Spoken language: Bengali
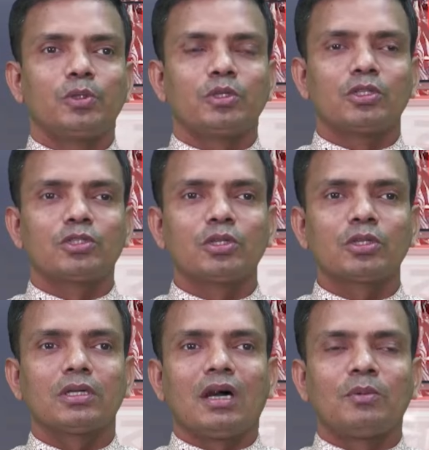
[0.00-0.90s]
সুপ্রিয় দর্শক
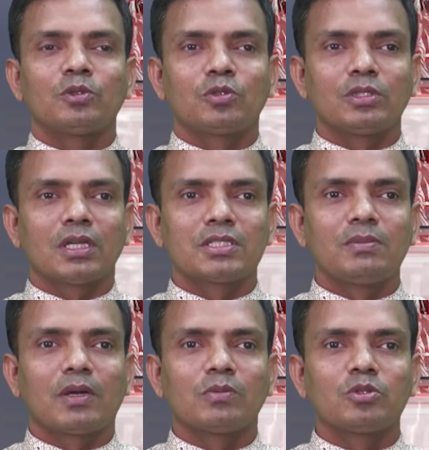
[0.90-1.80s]
আমন্ত্রণ জানাচ্ছি
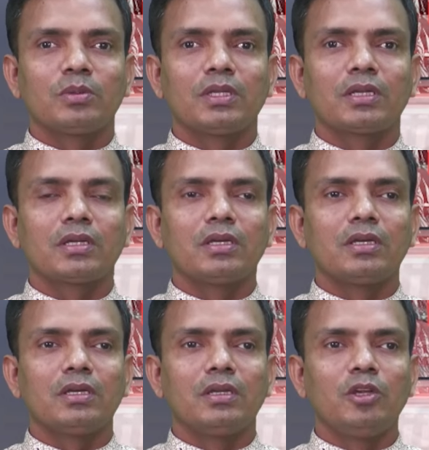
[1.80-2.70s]
মানব জমিনের
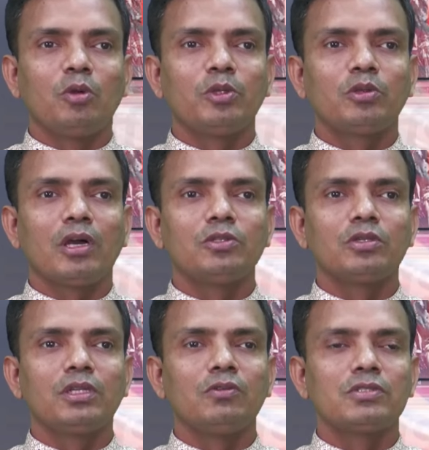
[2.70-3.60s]
নিয়মিত
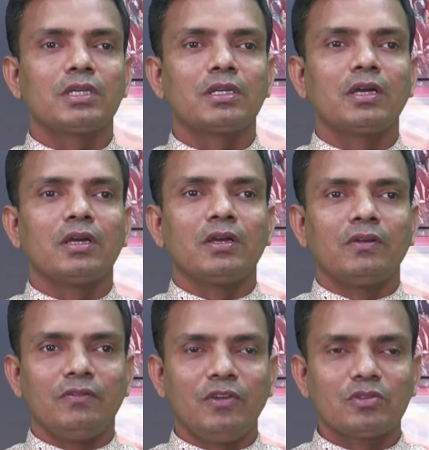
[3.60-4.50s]
আয়োজন নিউজ অ্যান্ড
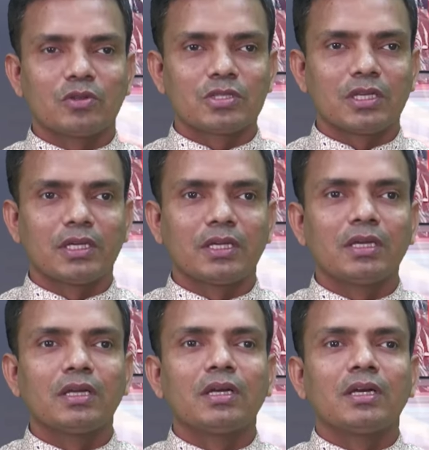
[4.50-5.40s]
ভিউজ অনুষ্ঠানে
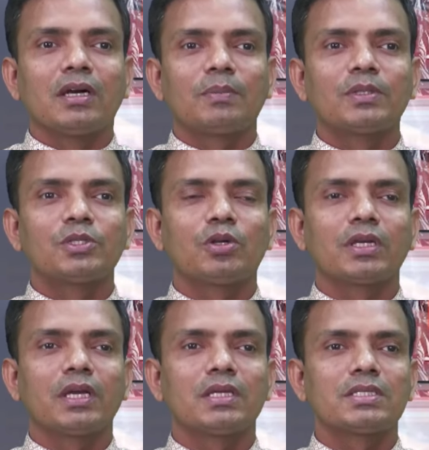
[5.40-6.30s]
আপনাদের
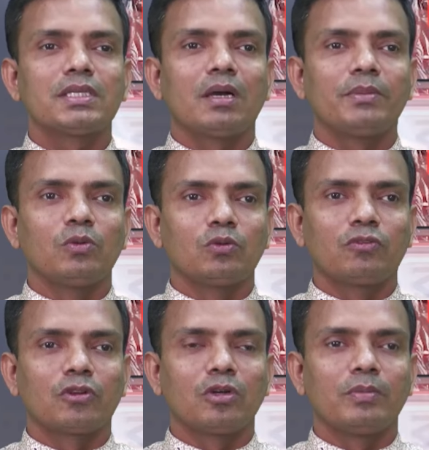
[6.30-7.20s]
সঙ্গে আছি আমি
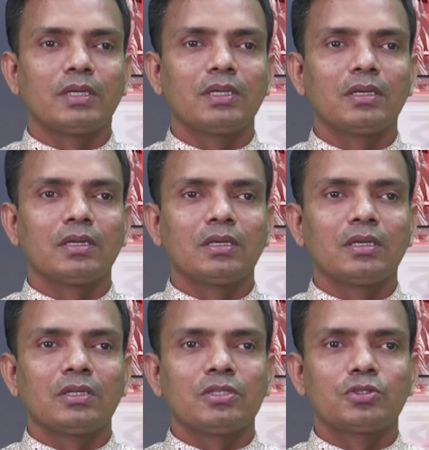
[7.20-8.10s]
লুৎফর রহমান
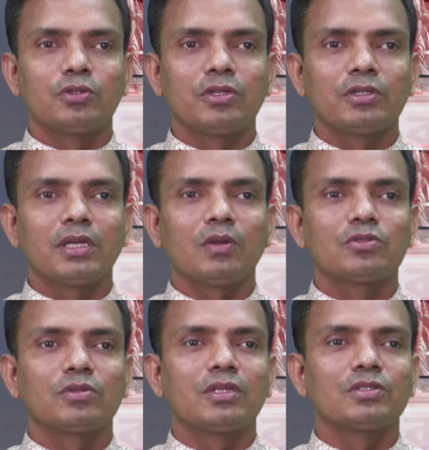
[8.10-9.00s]
স্টুডিওতে
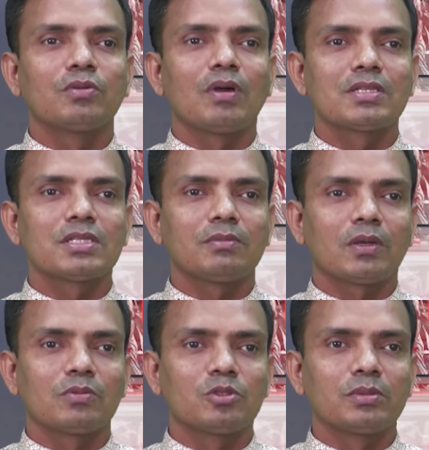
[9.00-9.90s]
আলোচনার জন্য আছেন
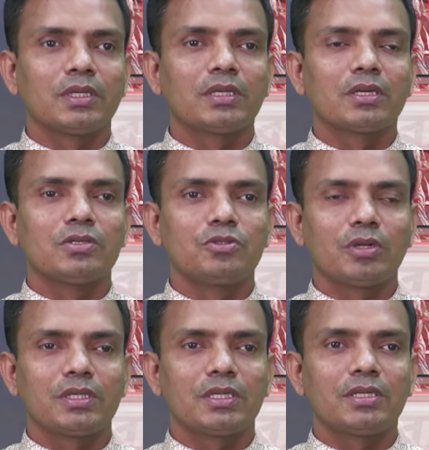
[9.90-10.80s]
জমিনের
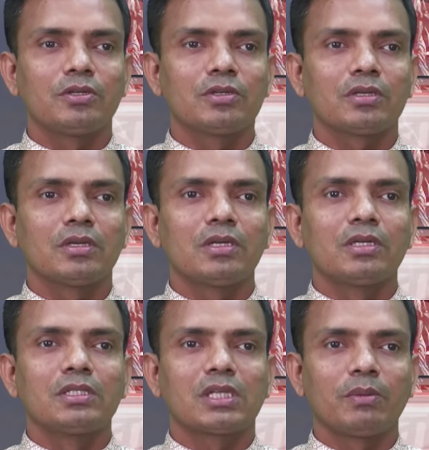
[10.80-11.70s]
জয়েন্ট এডিটর
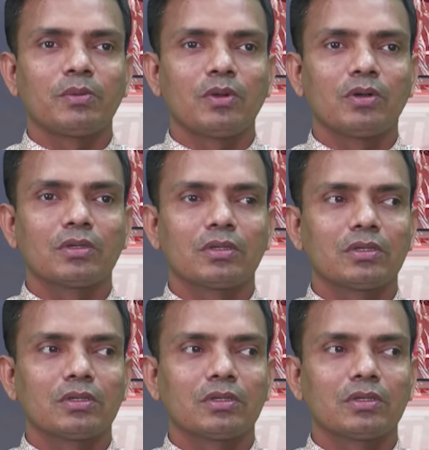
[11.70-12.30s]
শামিমুল হক